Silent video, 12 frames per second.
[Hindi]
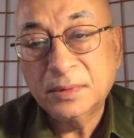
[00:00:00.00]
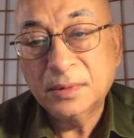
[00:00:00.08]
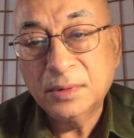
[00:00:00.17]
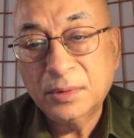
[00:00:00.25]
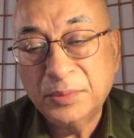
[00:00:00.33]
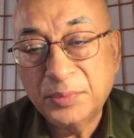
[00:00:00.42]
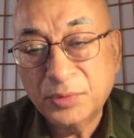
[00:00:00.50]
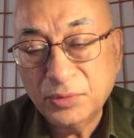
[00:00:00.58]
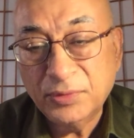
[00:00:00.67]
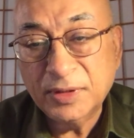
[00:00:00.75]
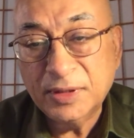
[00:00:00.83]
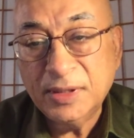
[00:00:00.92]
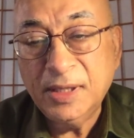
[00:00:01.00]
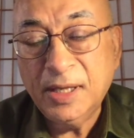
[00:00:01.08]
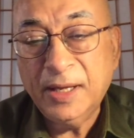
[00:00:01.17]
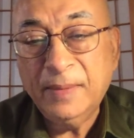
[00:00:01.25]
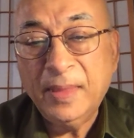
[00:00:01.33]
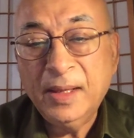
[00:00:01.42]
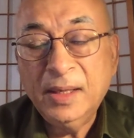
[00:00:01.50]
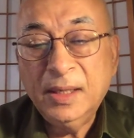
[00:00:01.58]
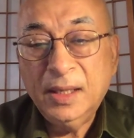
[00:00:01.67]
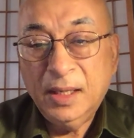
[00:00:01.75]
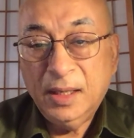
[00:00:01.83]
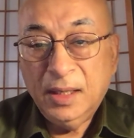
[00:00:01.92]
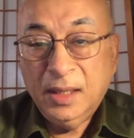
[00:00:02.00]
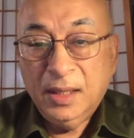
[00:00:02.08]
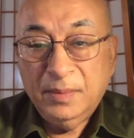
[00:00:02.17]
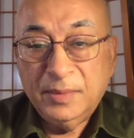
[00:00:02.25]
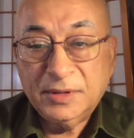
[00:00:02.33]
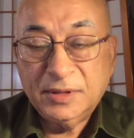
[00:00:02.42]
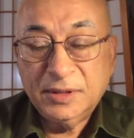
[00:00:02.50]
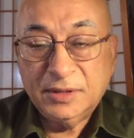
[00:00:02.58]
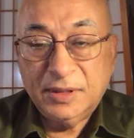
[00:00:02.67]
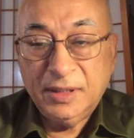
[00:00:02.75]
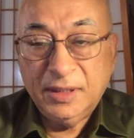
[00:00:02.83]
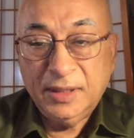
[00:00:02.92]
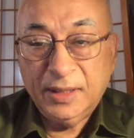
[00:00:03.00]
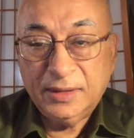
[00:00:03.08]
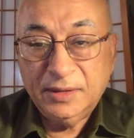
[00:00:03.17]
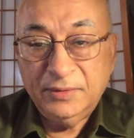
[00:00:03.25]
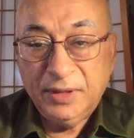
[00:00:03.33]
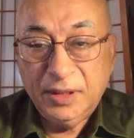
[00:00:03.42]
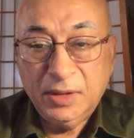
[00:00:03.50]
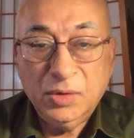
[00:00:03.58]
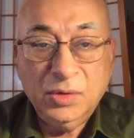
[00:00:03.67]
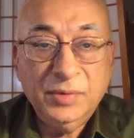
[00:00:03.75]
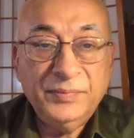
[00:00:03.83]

को इम्प्रूव करती है मस्तिष्क की एक्टिविटी को